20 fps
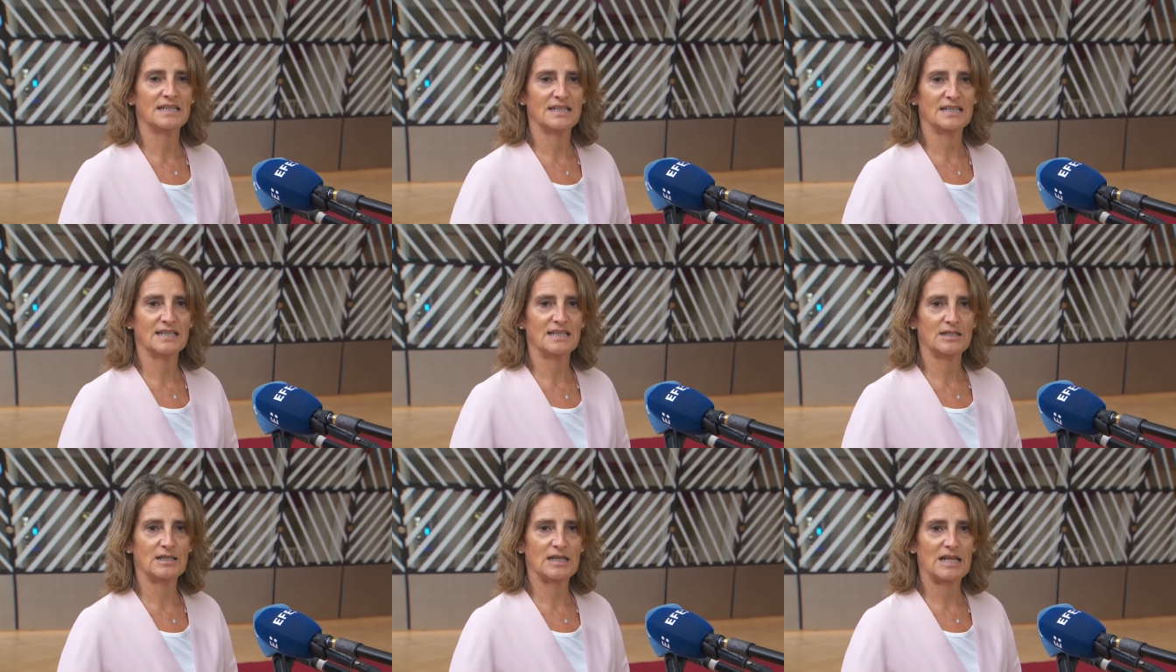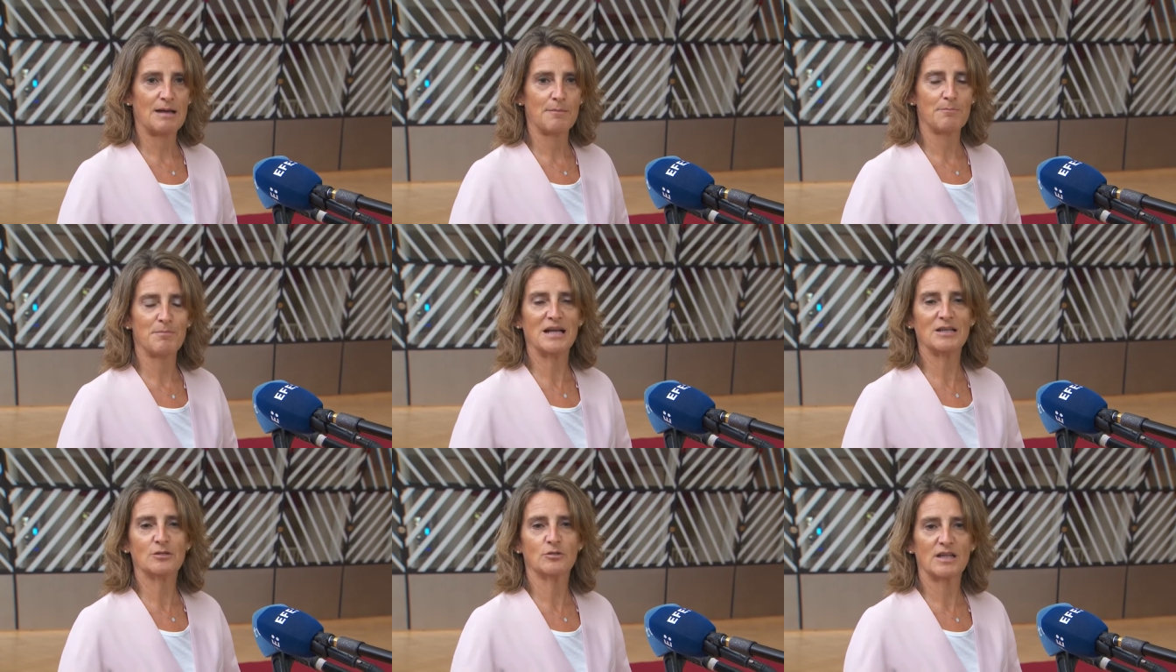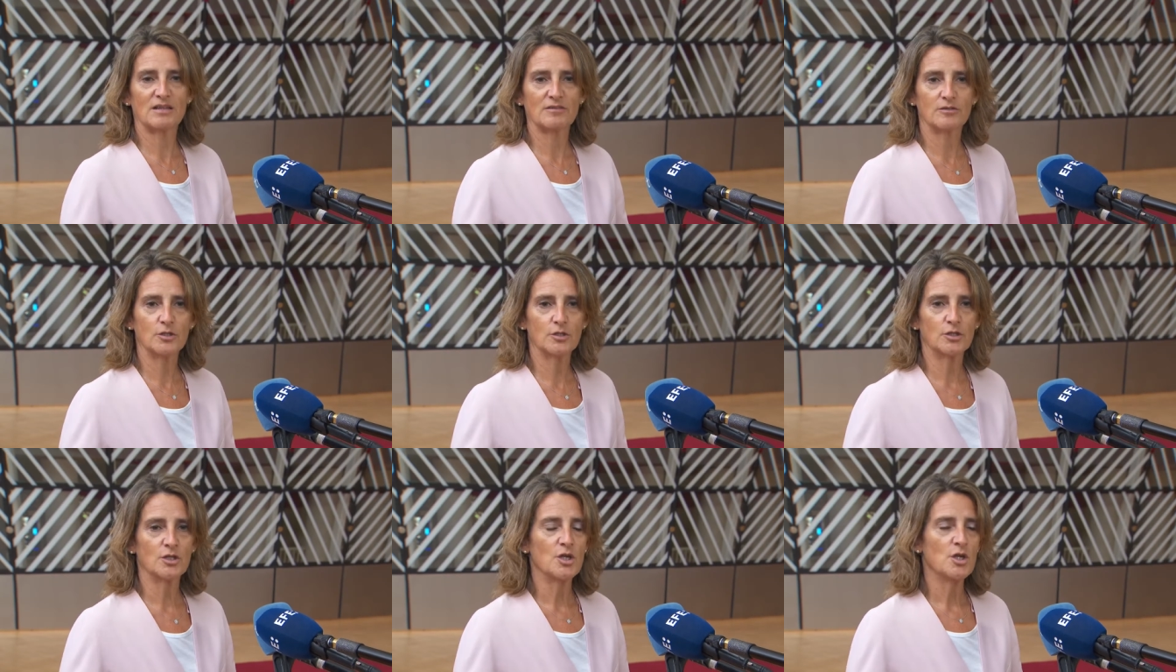en, la
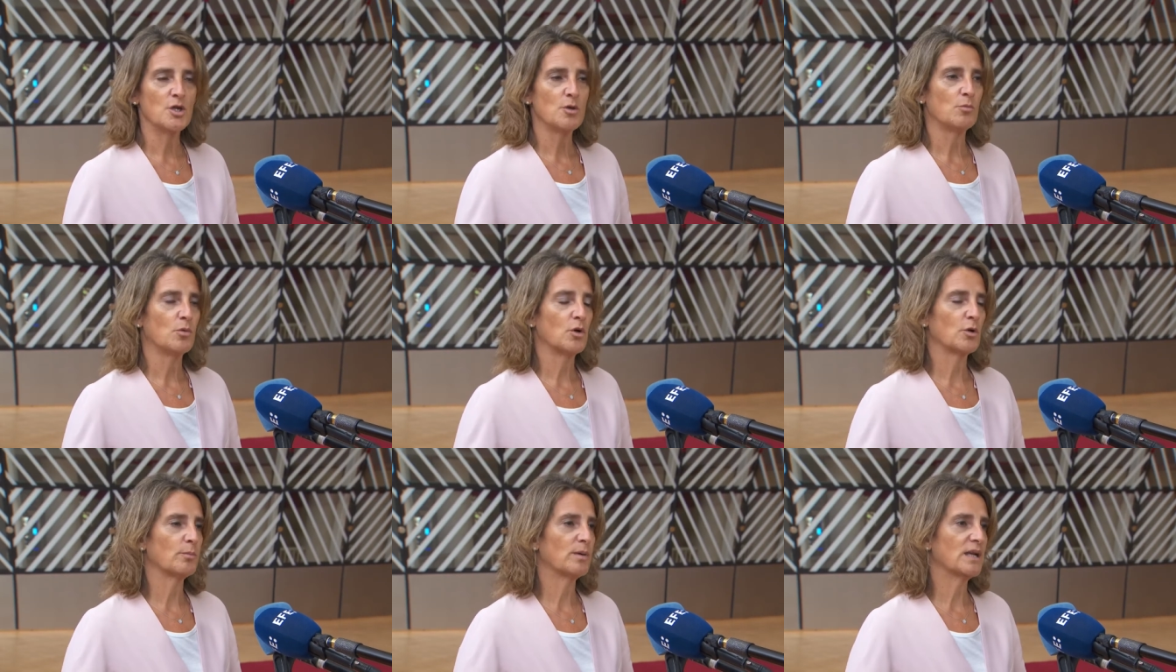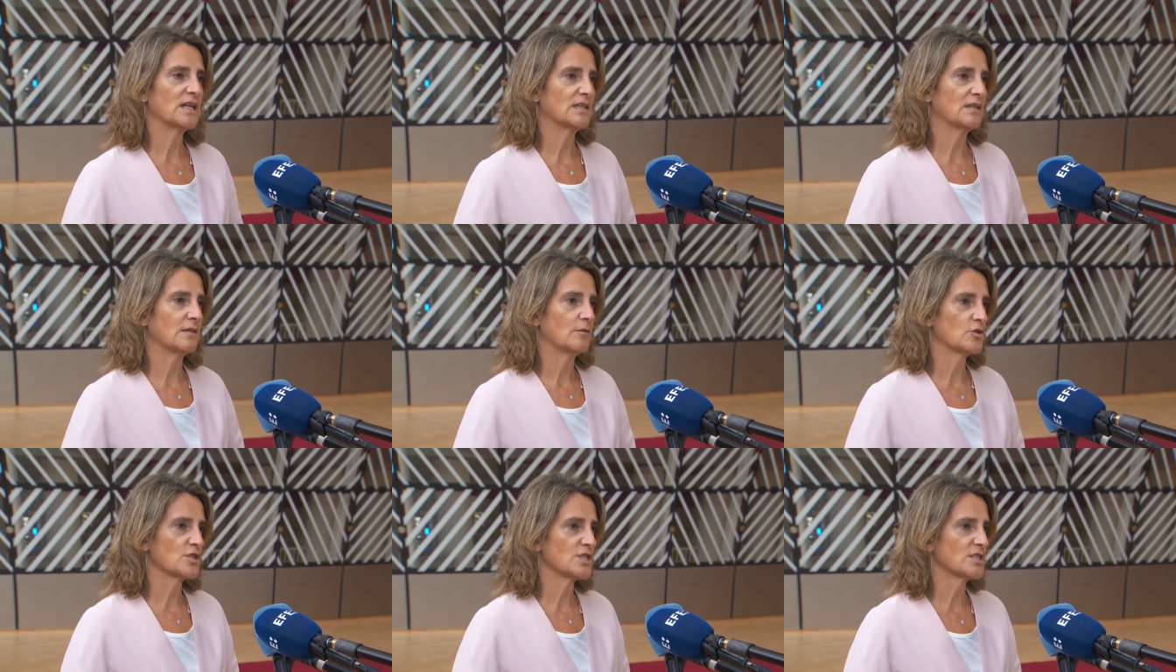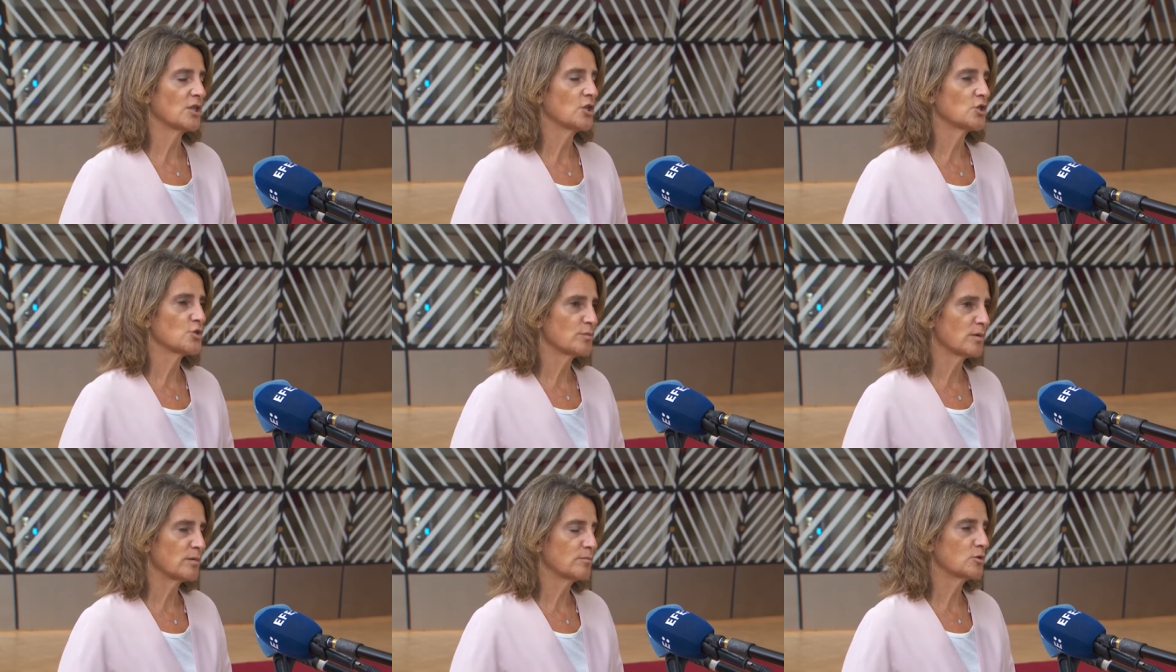valoración por parte de los
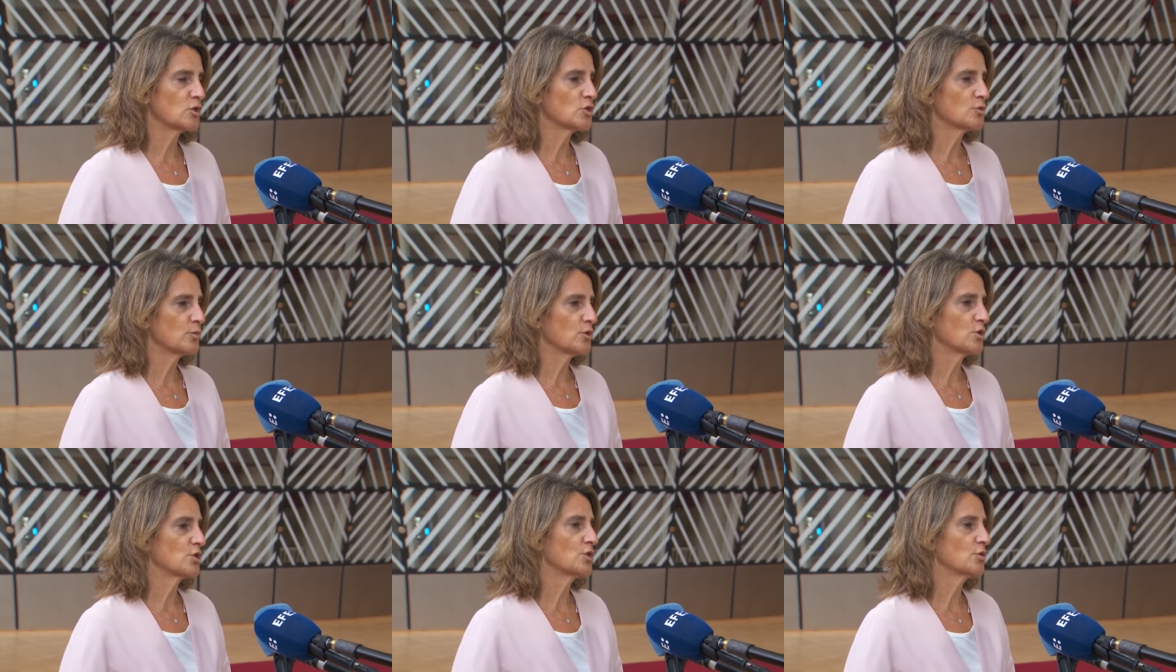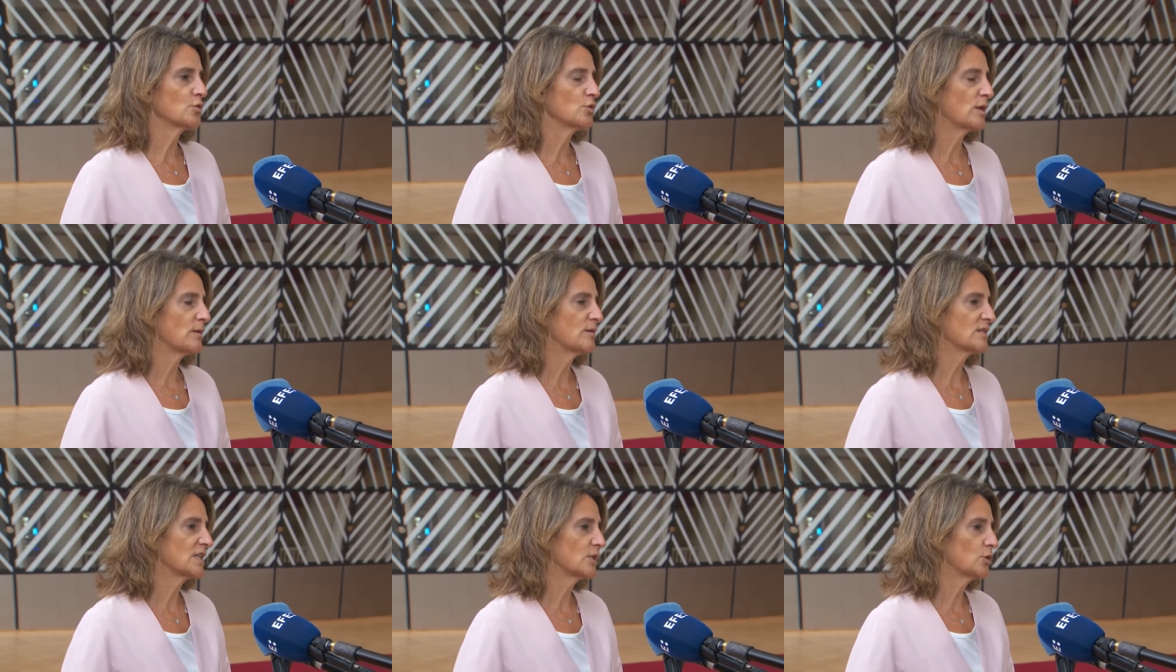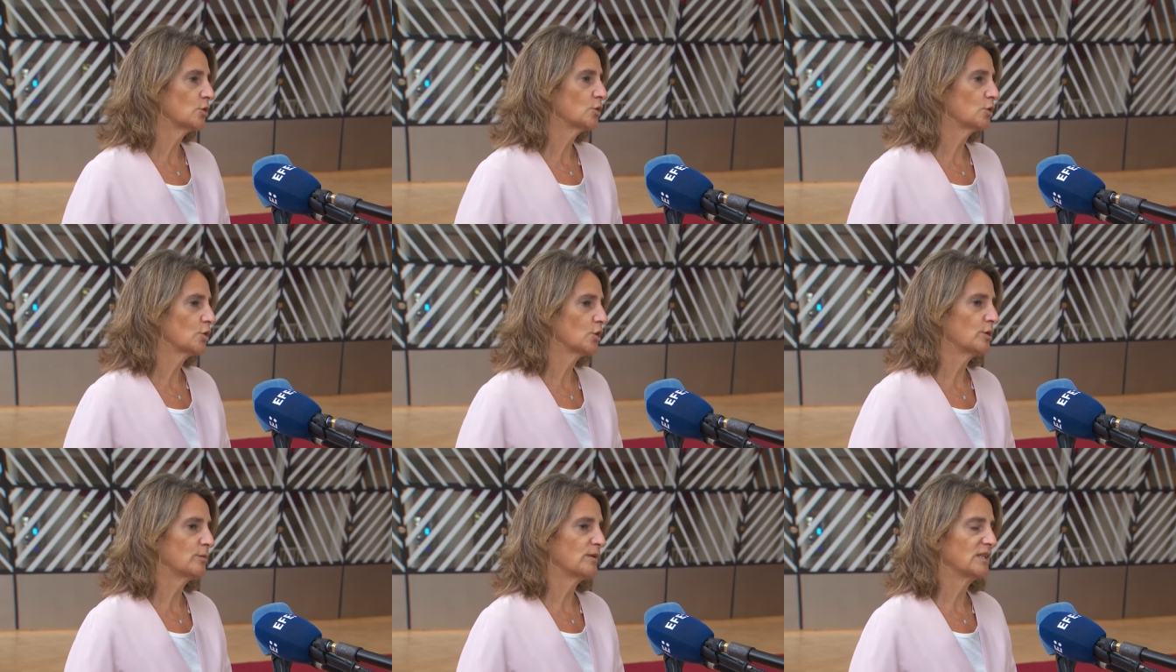Estados miembros, pero sin duda va a ser
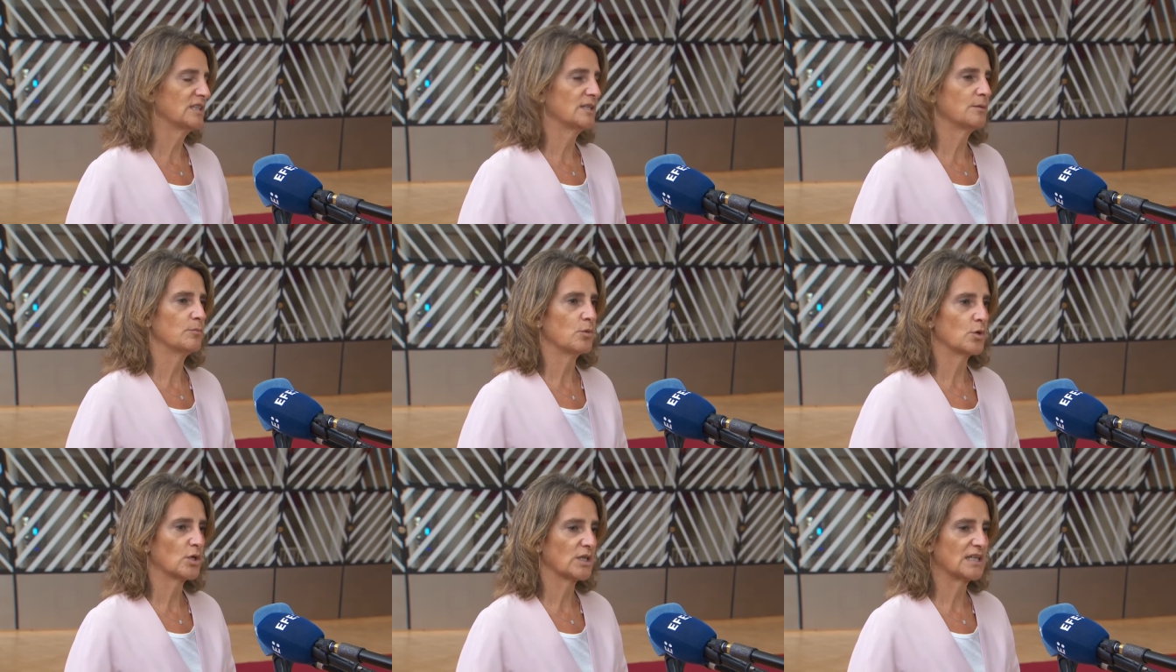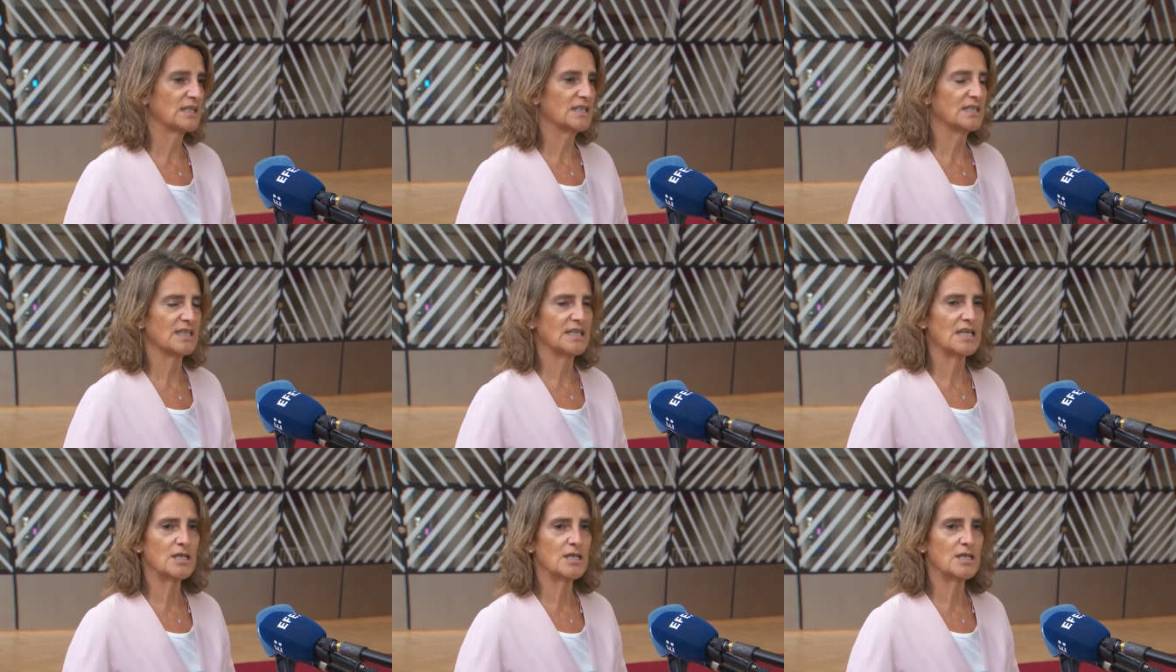otro debate importante.